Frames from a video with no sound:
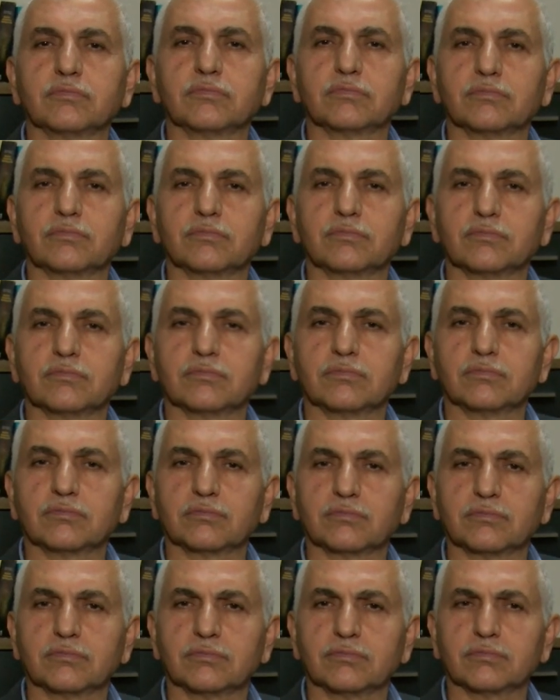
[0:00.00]
Sirt'te seçim
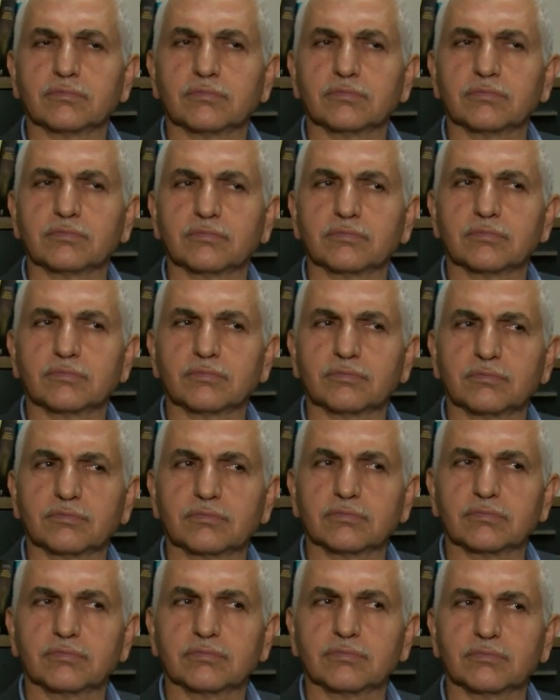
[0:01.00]
çalışmaları
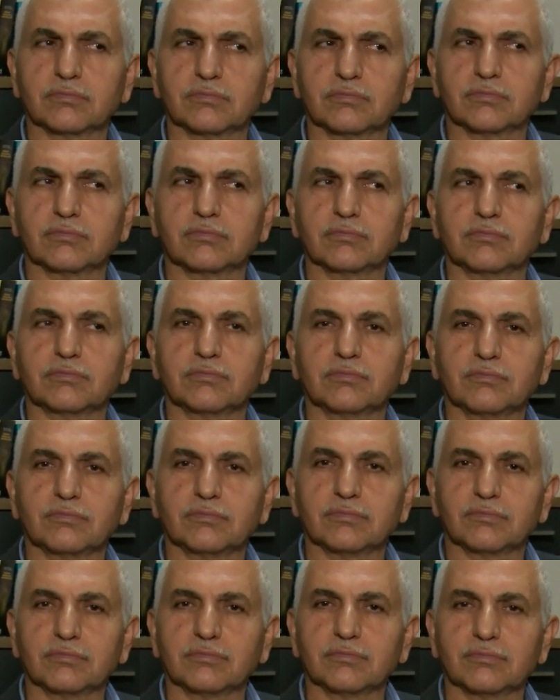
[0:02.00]
başladı.
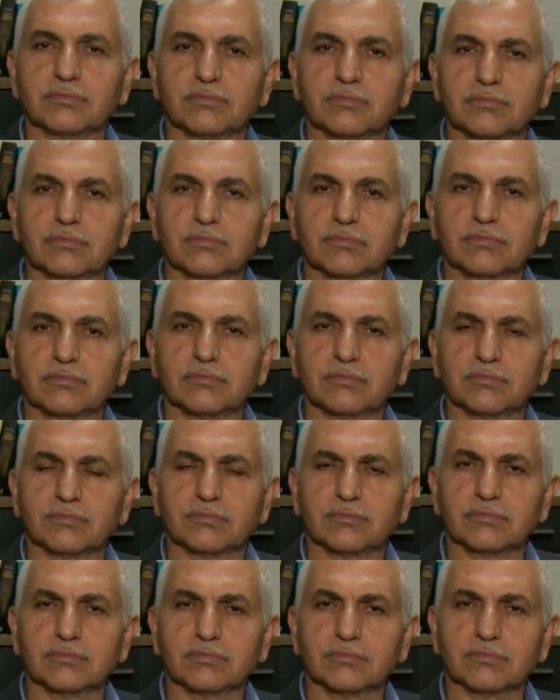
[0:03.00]
E, seçim
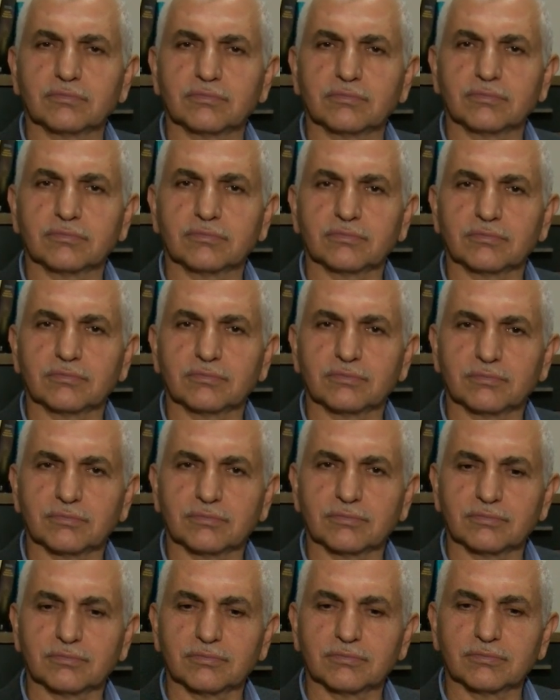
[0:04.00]
çalışmaları nasıl
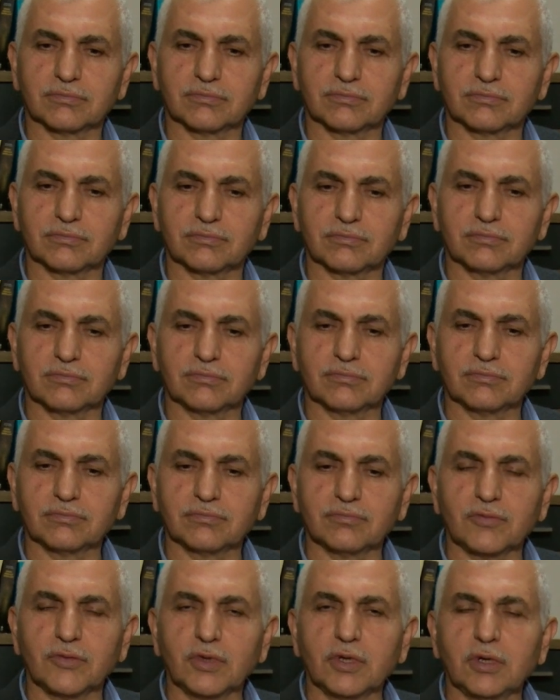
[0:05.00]
gidiyor? Buna ilişkin
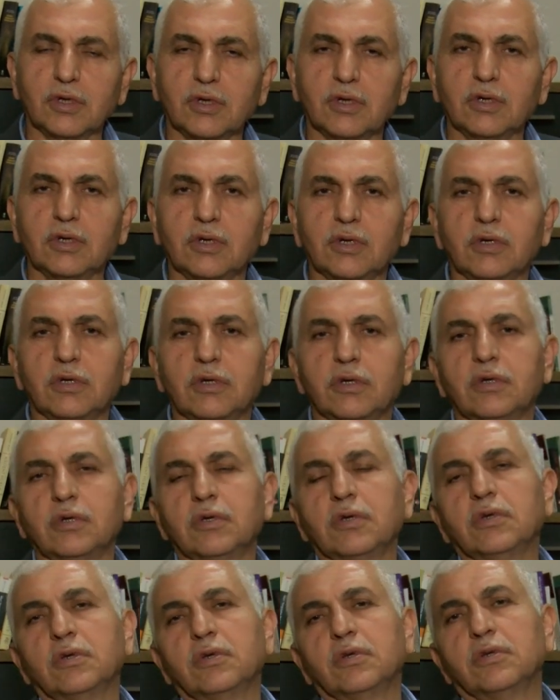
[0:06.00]
birkaç
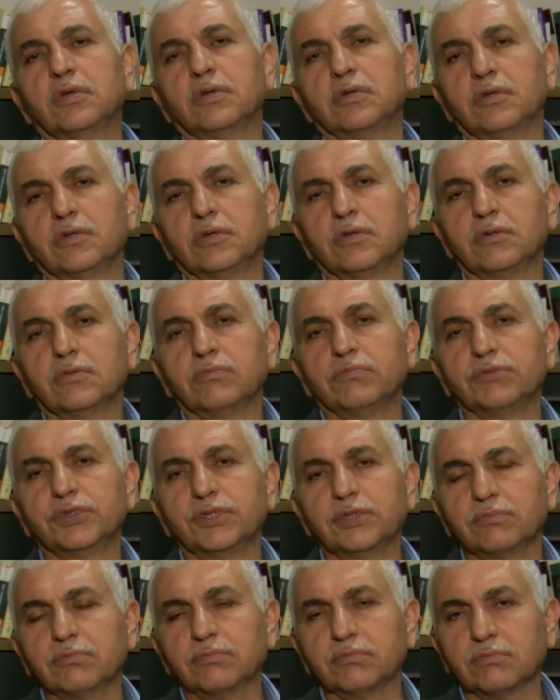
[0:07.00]
açıklama alabilir miyiz?
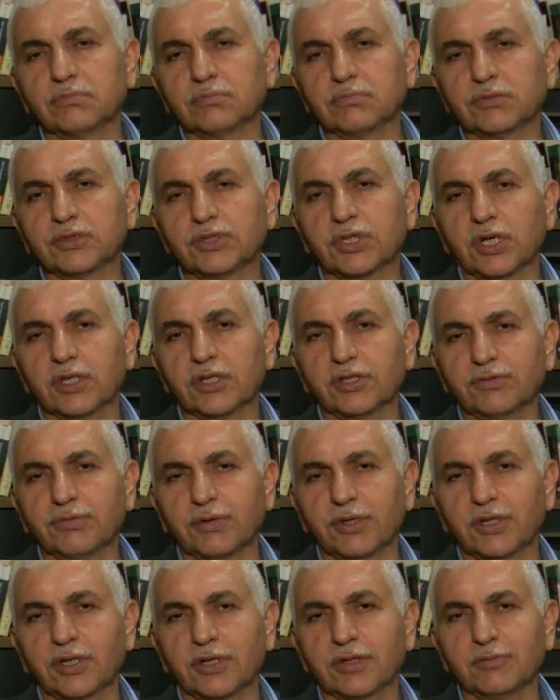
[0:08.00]
Bizim
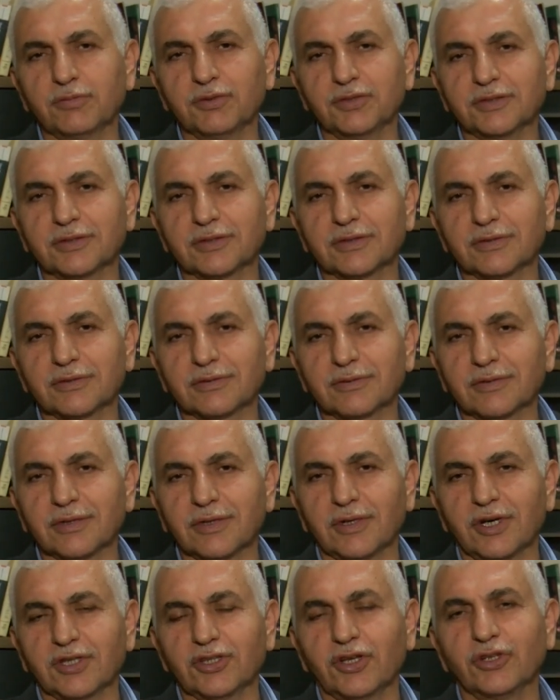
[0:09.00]
çalışmalarımız e,
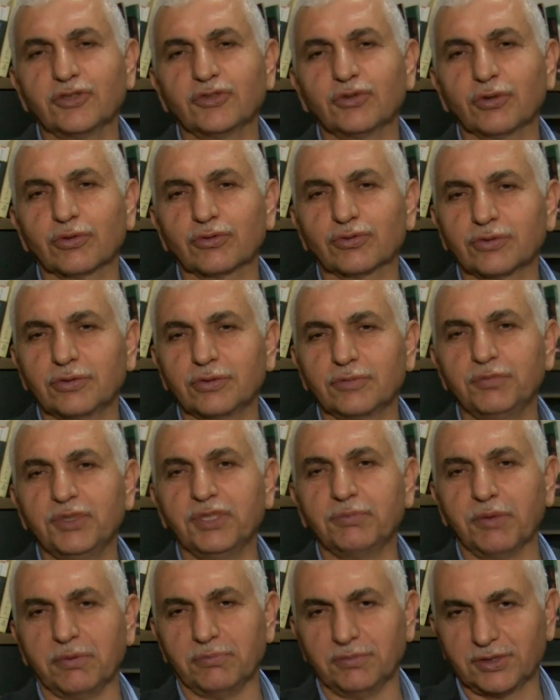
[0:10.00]
Allah'a çok şükür
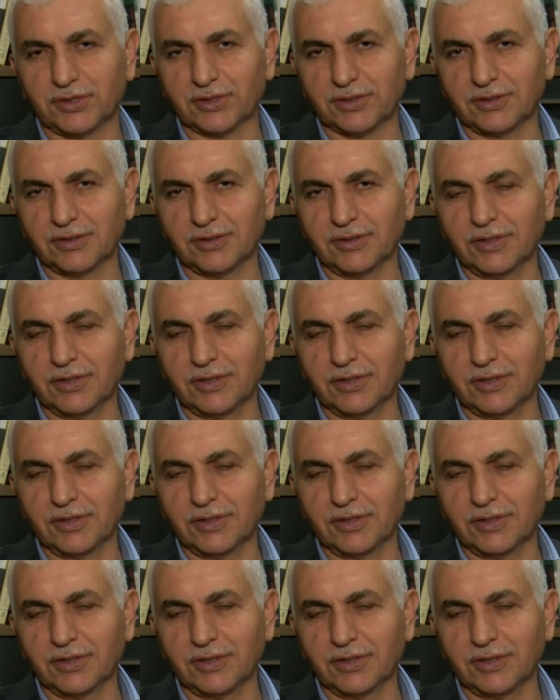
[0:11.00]
bitmemiş.